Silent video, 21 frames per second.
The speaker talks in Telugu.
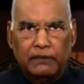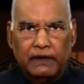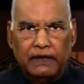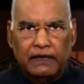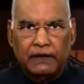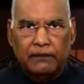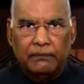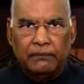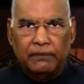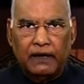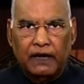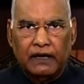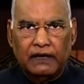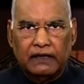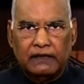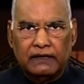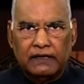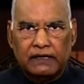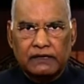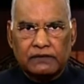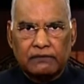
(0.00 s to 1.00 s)
మేరే
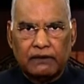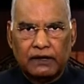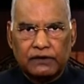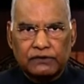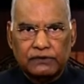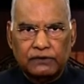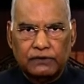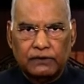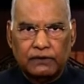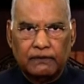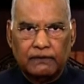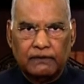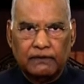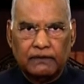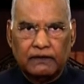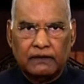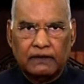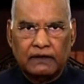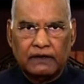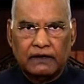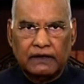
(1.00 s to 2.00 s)
ప్యారే దేశవాసియో
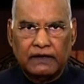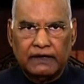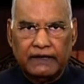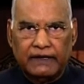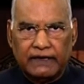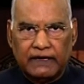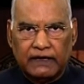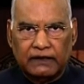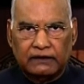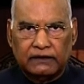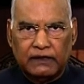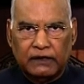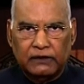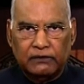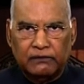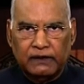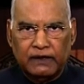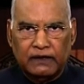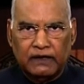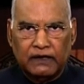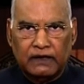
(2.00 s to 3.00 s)
నా ప్రియ
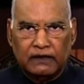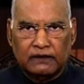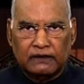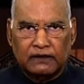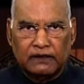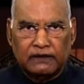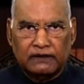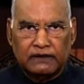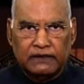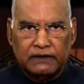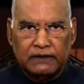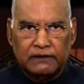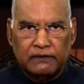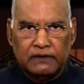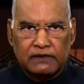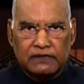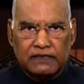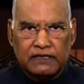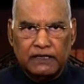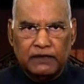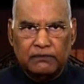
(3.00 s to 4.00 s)
భారతీయులారా
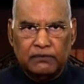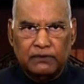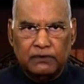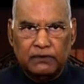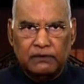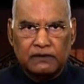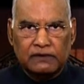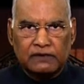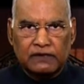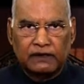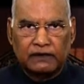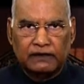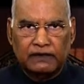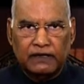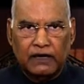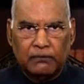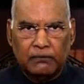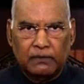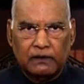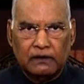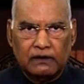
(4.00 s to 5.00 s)
డెబ్భై
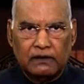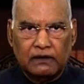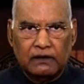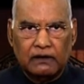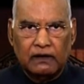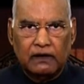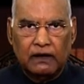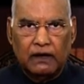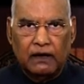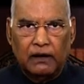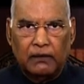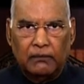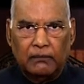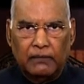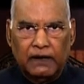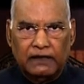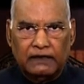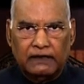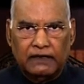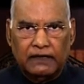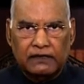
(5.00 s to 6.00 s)
ఒకటవ రిపబ్లిక్ డే
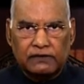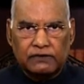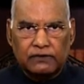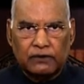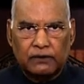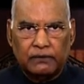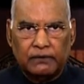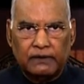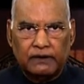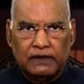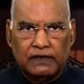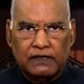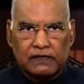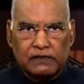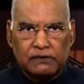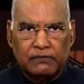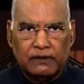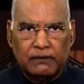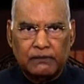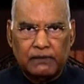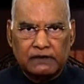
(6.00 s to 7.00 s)
సందర్భంగా
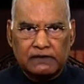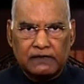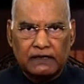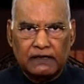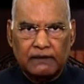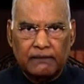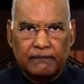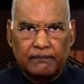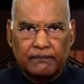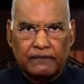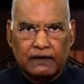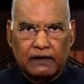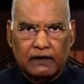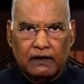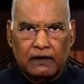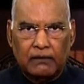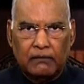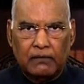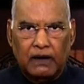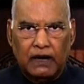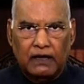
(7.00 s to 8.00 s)
దేశంలో
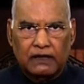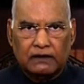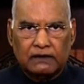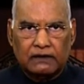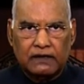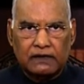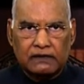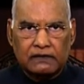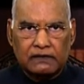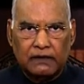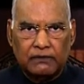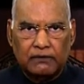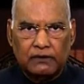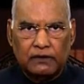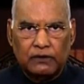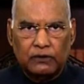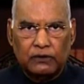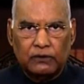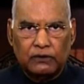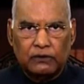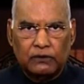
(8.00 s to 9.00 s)

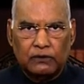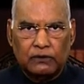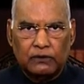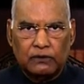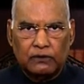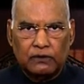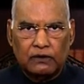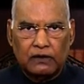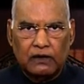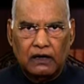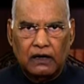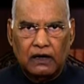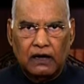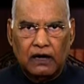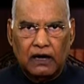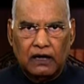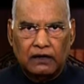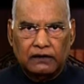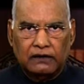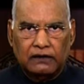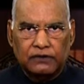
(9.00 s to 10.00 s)
విదేశాలలో ఉన్న
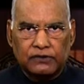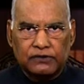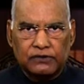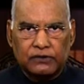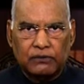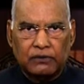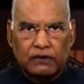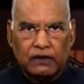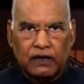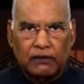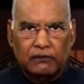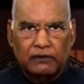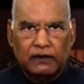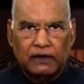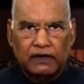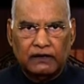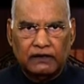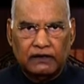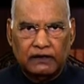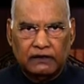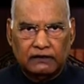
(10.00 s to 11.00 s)
భారతీయులందరికీ
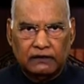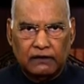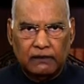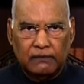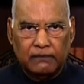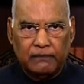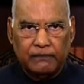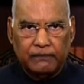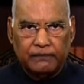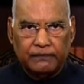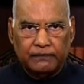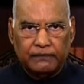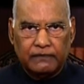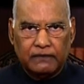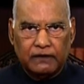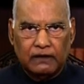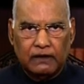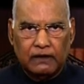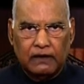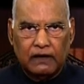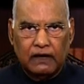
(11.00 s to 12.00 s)
నా
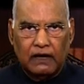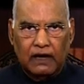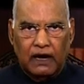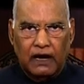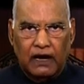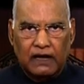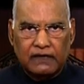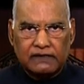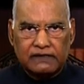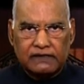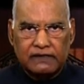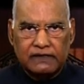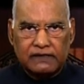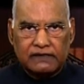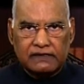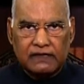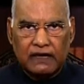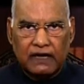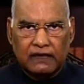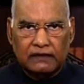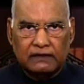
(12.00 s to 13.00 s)
హృదయపూర్వక
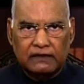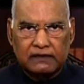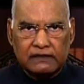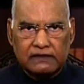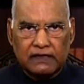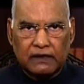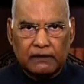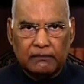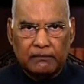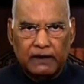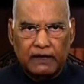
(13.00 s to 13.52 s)
శుభాకాంక్షలు అందిస్తున్నాను